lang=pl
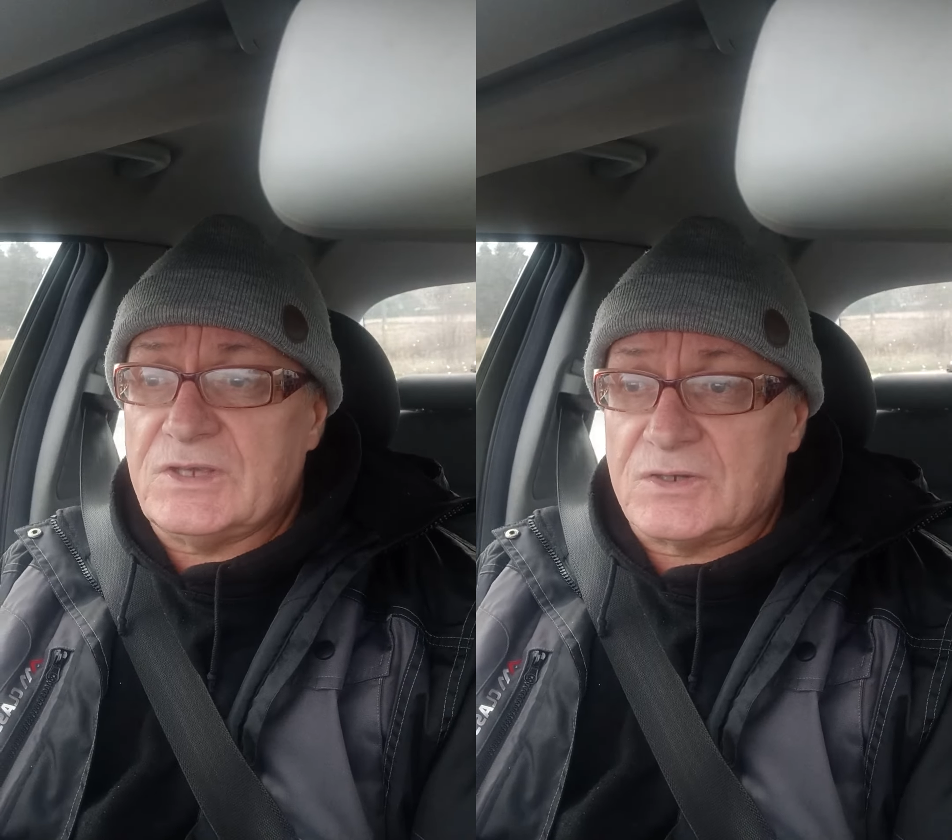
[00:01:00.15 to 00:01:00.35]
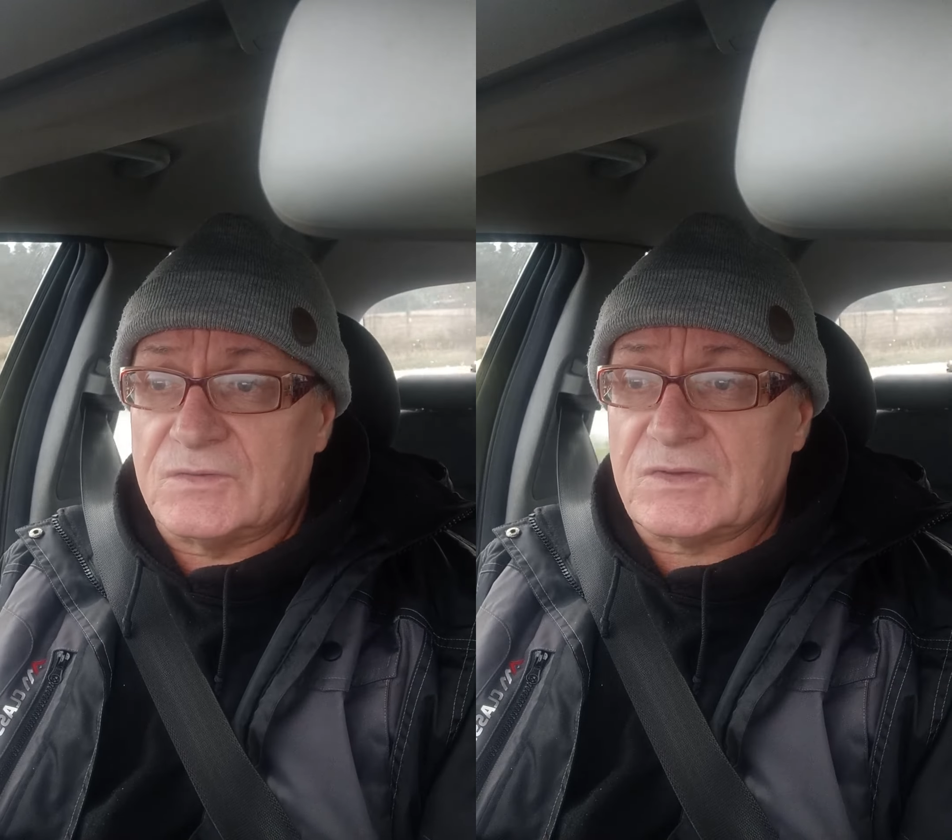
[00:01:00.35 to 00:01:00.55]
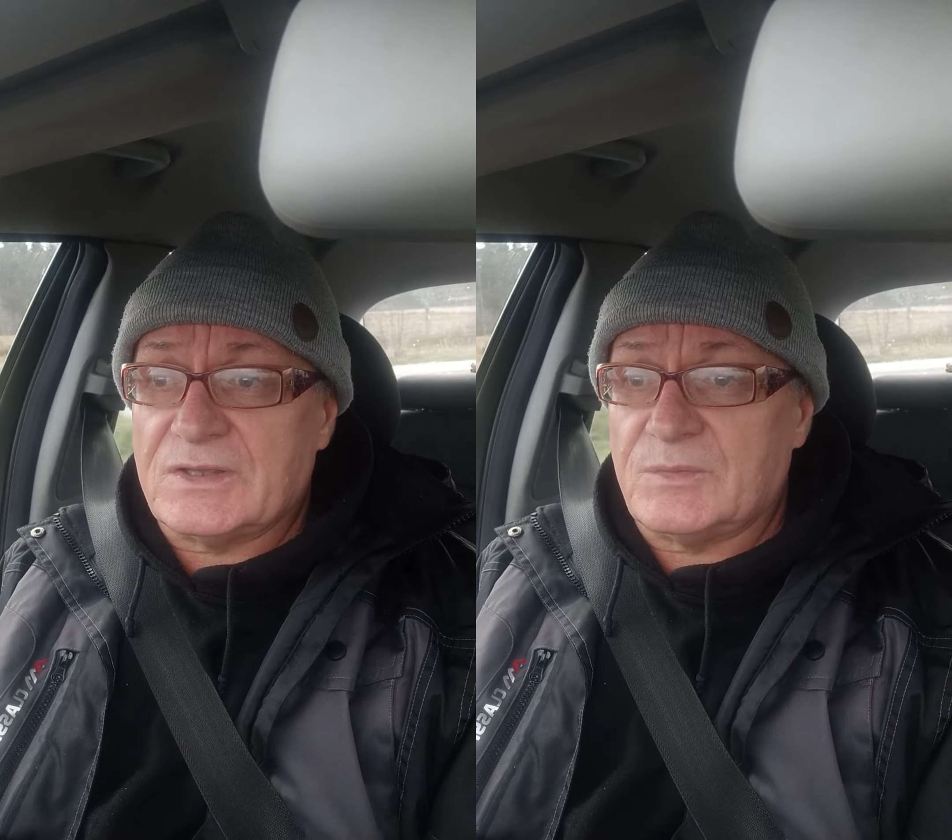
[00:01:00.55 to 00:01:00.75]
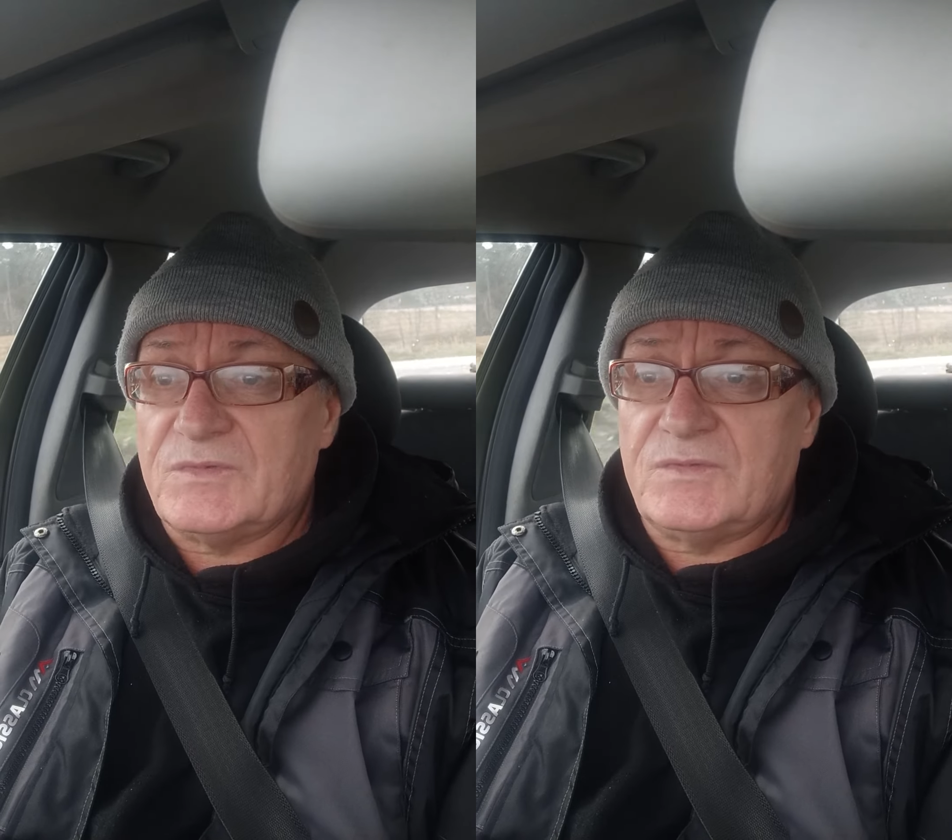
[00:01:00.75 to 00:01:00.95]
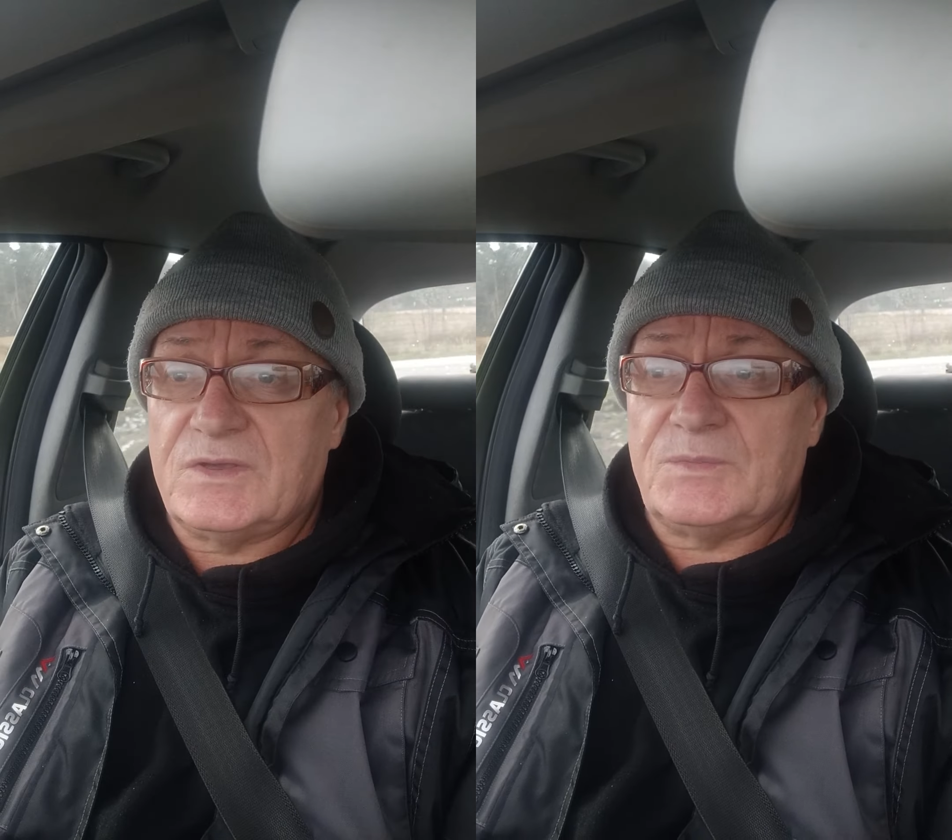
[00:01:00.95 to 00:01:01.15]
jaką znamy
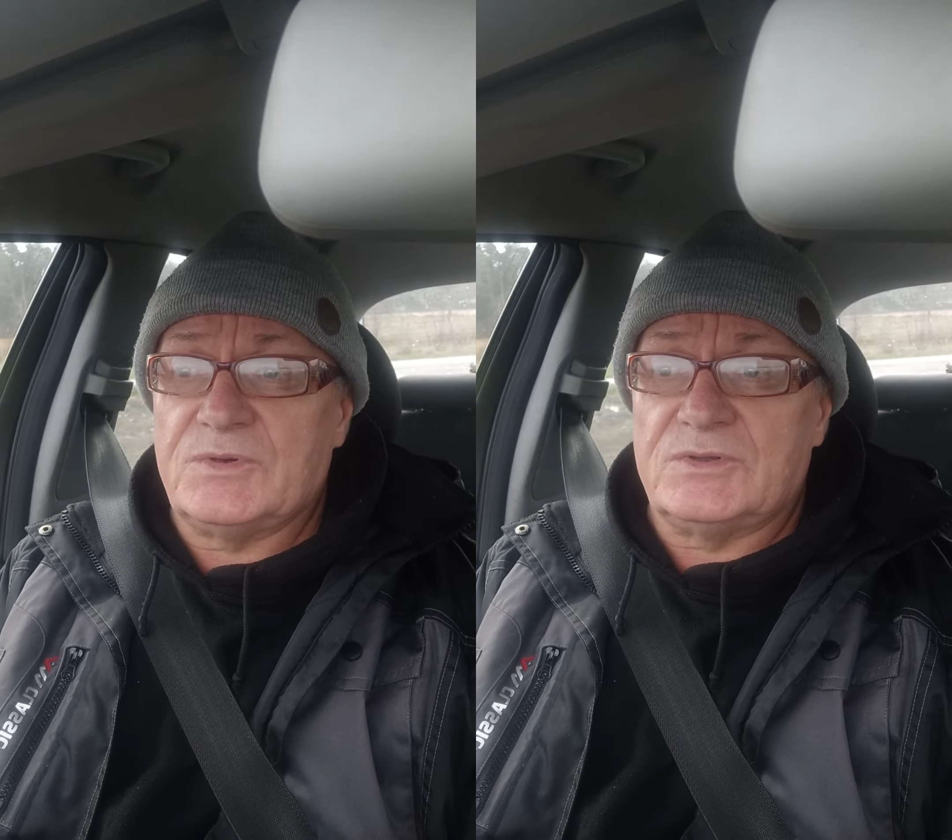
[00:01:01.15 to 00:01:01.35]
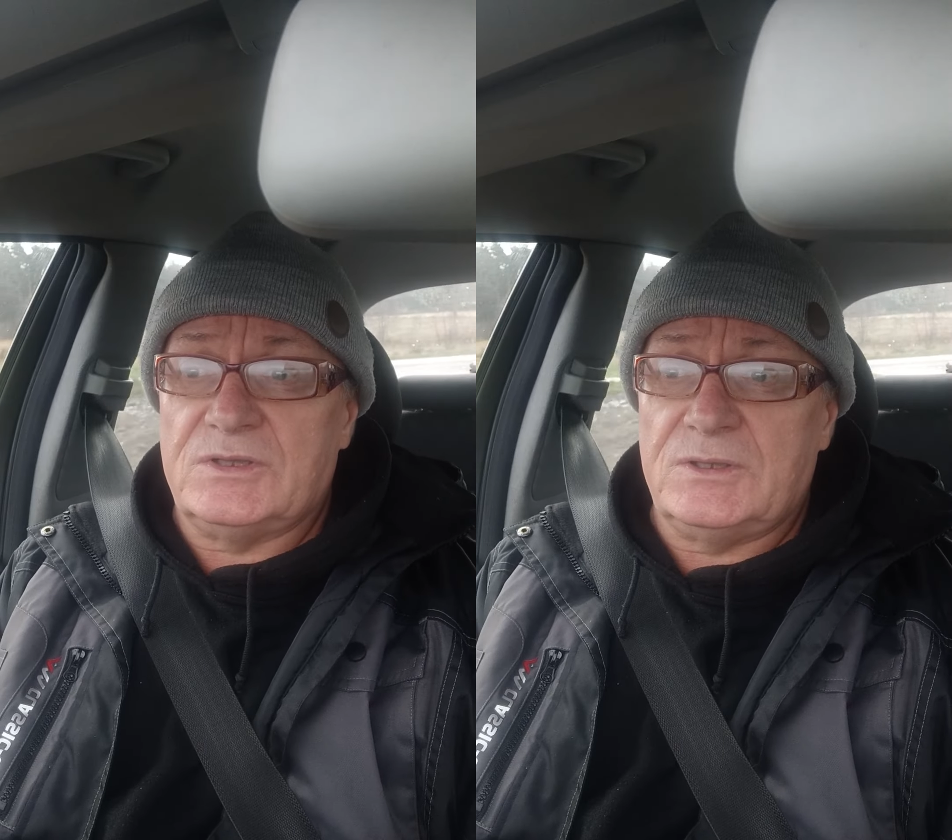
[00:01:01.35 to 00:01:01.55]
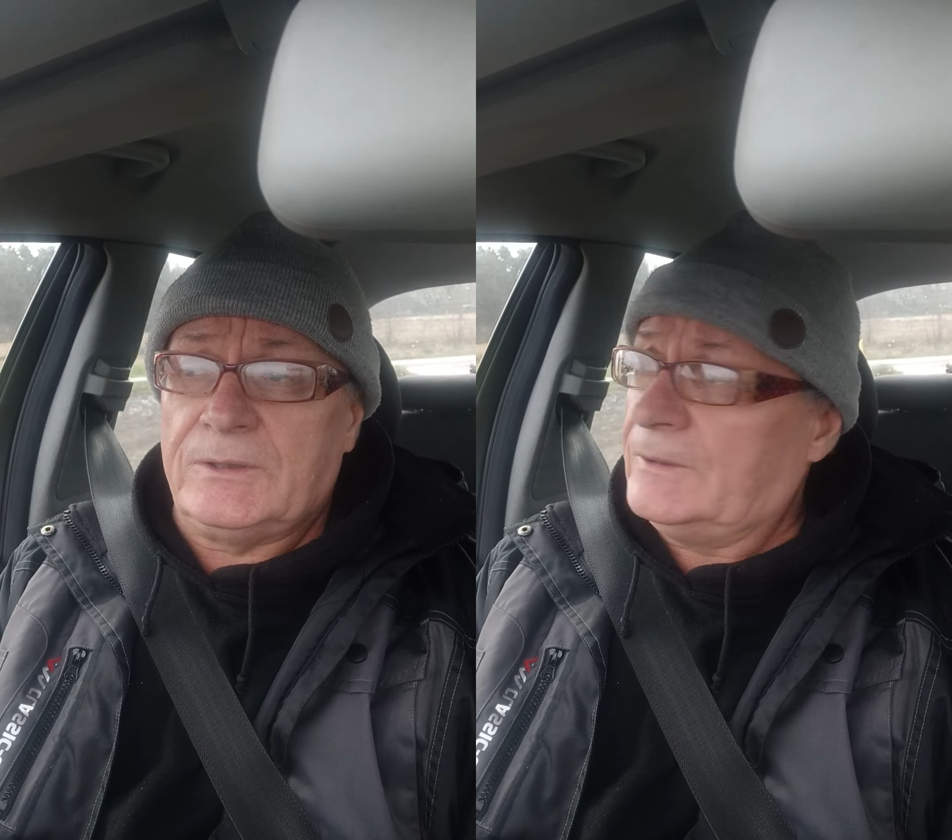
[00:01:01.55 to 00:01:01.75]
w Japonii,